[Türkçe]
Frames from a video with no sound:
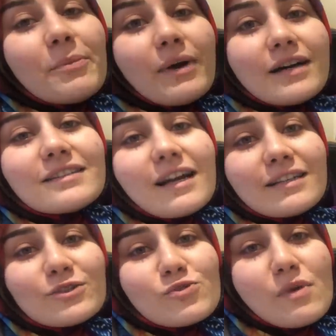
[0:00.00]
Bahadır
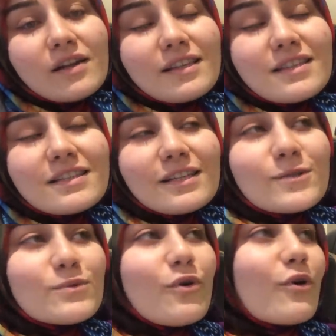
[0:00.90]
artık cumartesi
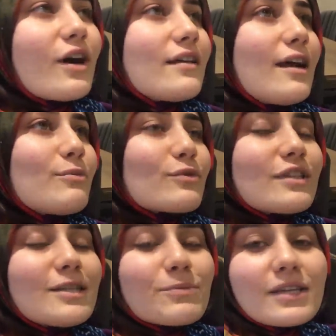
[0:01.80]
çalışmıyor. O kadar
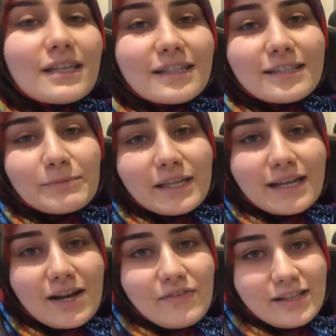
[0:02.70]
mutluyum ki yarın beni
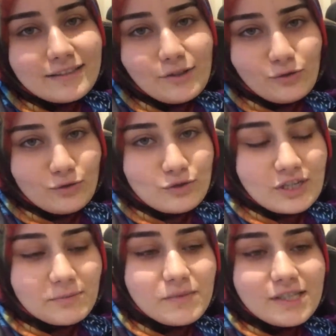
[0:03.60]
kahvaltıya
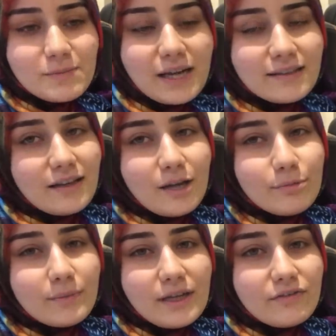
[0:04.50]
götürecekmiş. Belki
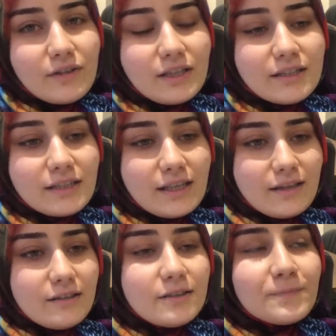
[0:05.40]
abimler falan da
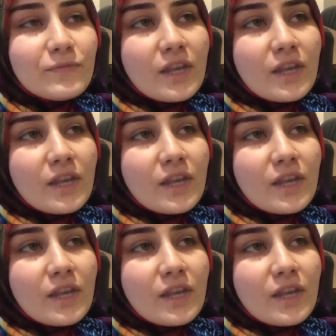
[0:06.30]
gelir.